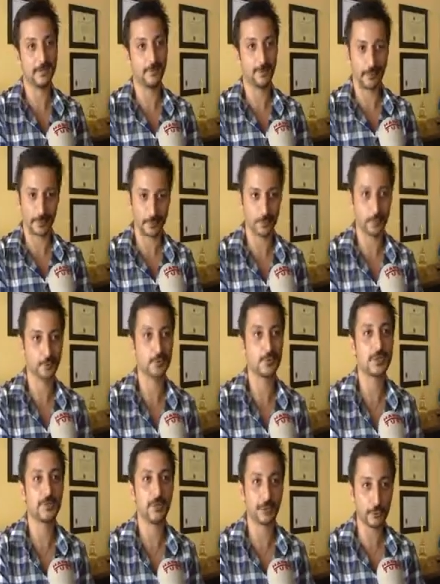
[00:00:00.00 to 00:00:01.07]
öğreniyoruz.
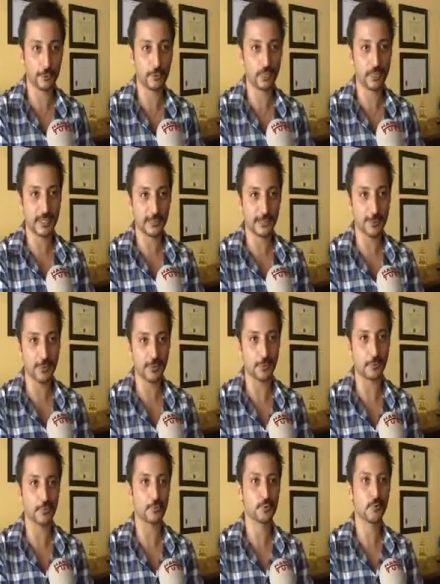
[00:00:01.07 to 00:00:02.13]
Yemek kültürlerini
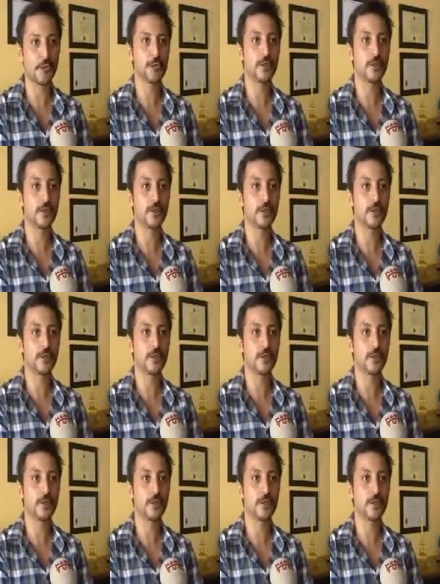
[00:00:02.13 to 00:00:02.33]
öğreniyoruz.